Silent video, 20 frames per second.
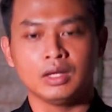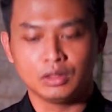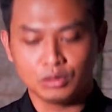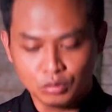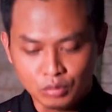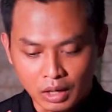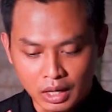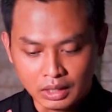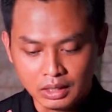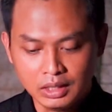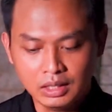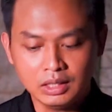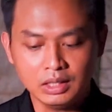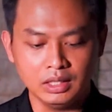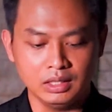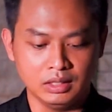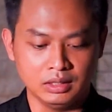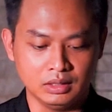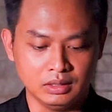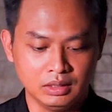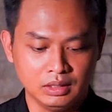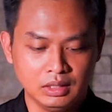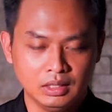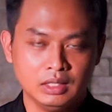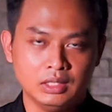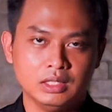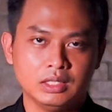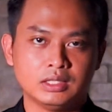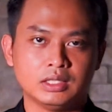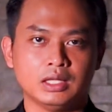Tuhan ingin
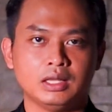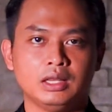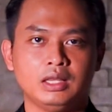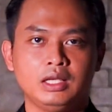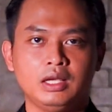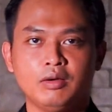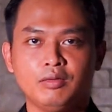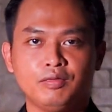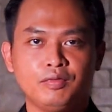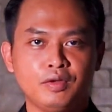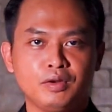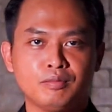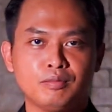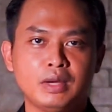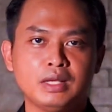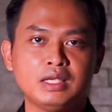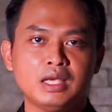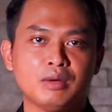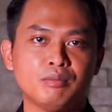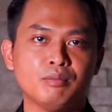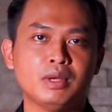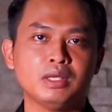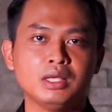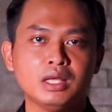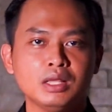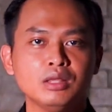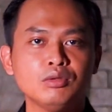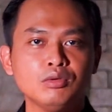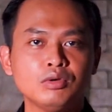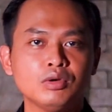setiap firman yang
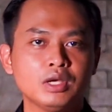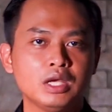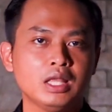menyentuh